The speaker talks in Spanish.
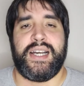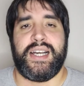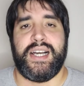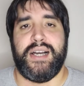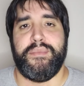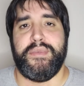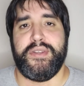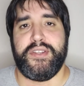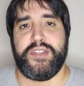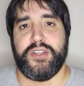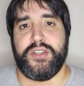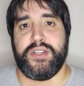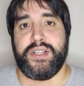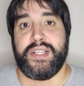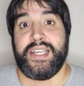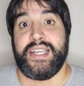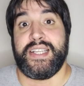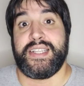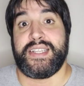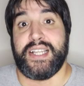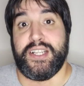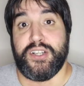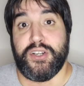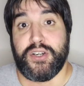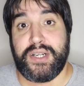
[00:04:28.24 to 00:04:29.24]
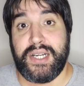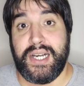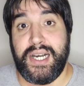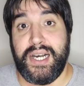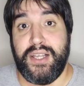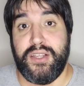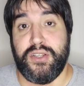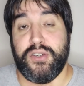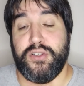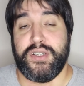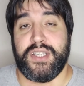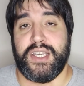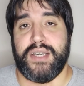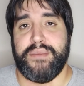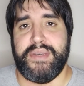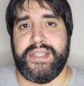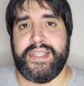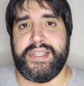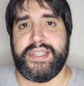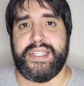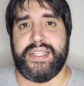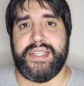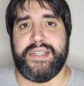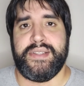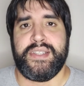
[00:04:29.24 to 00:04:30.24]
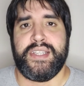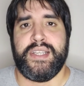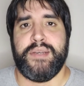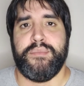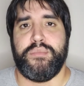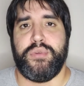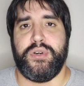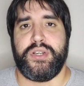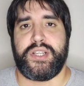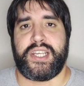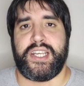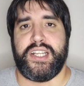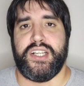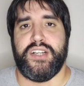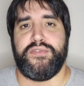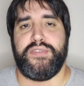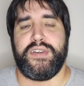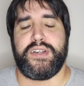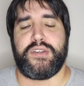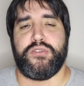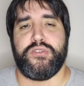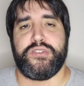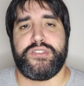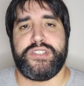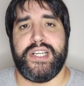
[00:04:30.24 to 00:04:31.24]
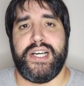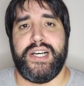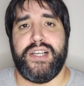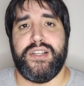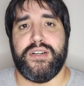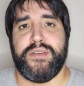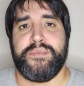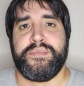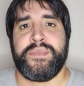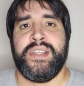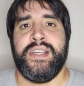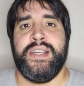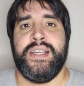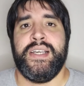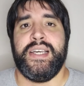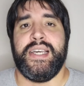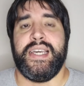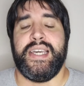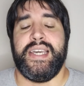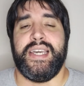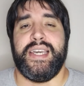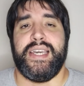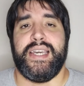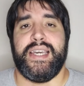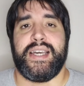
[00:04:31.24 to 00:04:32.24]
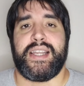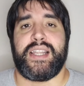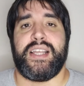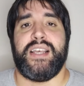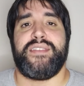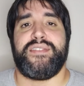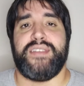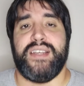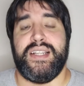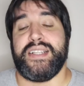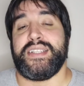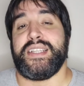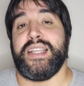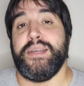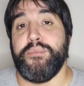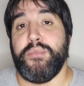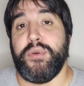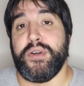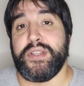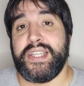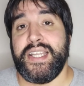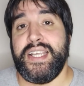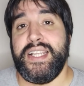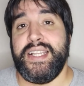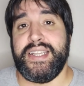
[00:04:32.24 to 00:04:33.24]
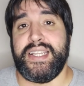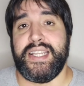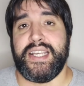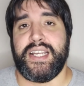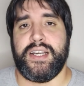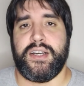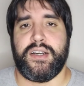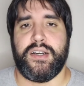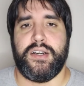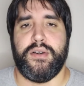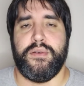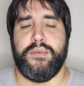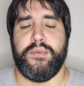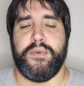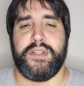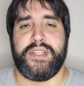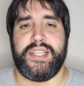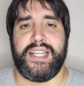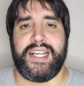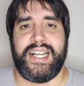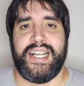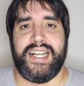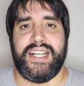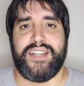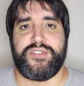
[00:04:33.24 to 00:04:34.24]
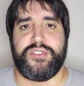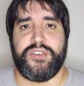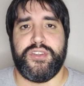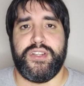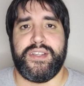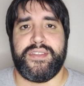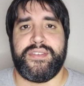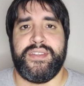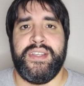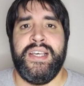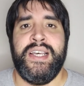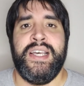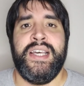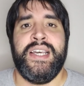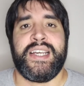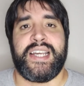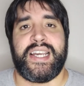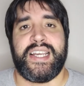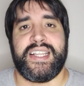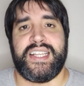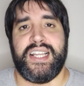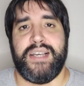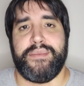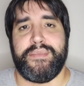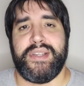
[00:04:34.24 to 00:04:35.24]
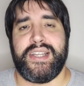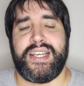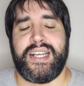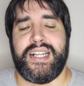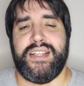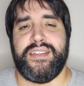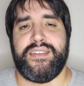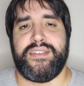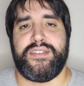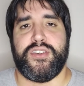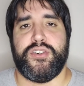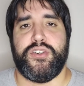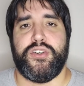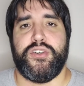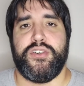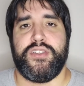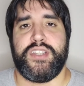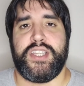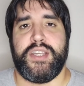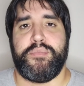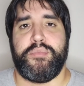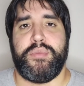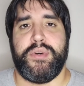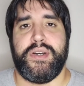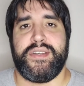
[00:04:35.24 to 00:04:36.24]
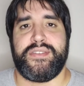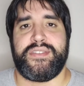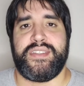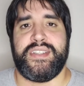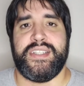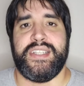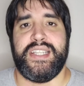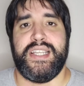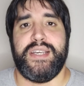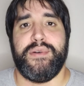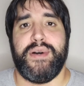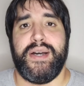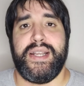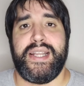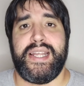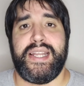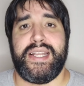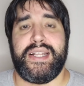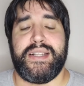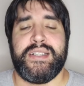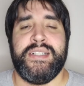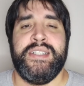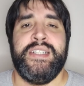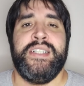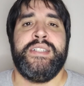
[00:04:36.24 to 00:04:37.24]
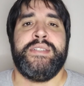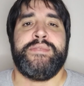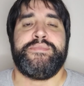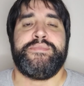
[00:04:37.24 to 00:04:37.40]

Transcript: Hamilton está enojado, obviamente, porque no fue escuchado. Eh, Russell está impotente, como en declaraciones que también realizó después de Bahrein.